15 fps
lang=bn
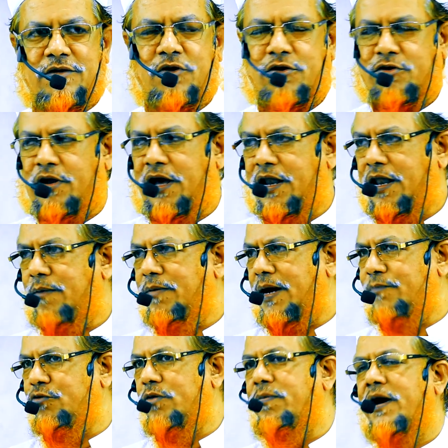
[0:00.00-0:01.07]
ডক্টর আল্লামা
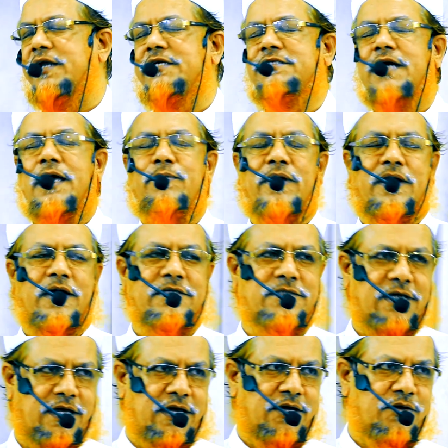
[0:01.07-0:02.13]
আব্দুল বারি সাহেবের কাছ
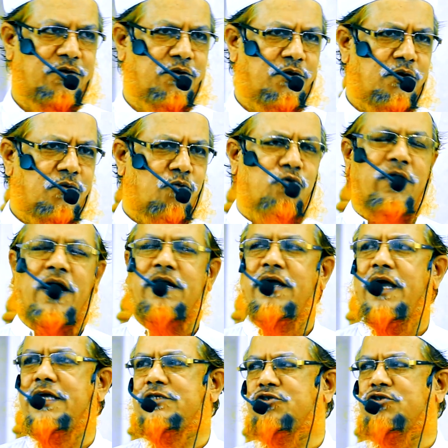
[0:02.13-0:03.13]
থেকে ওনার এই